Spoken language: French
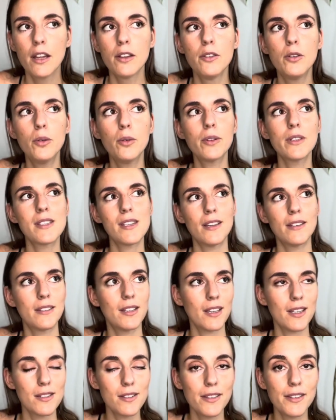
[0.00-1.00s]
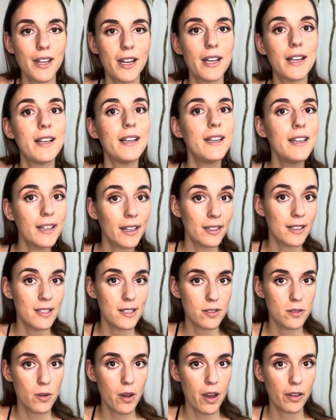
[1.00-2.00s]
Donc c'est intéressant d'aller lire
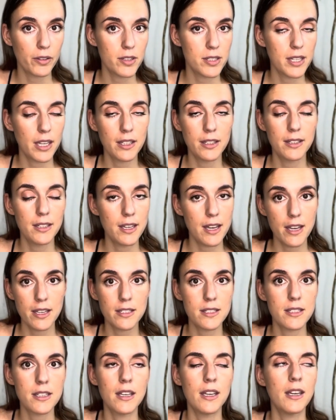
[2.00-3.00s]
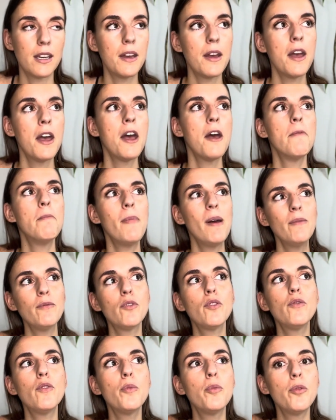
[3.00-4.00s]
l'histoire de cette déesse et même
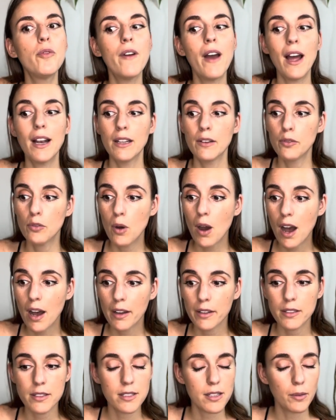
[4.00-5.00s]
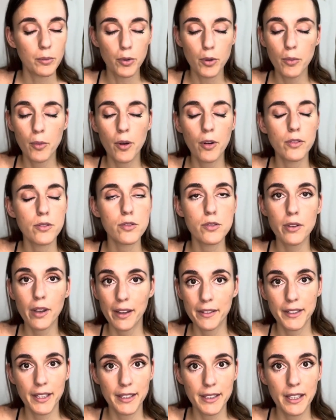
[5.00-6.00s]
vous, vous pouvez aller voir simplement sur
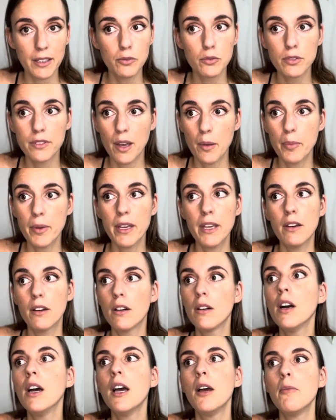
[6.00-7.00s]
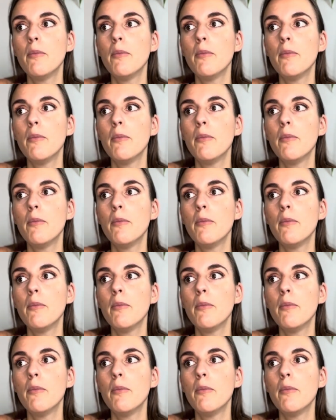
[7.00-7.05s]
internet, vous tapez, euh,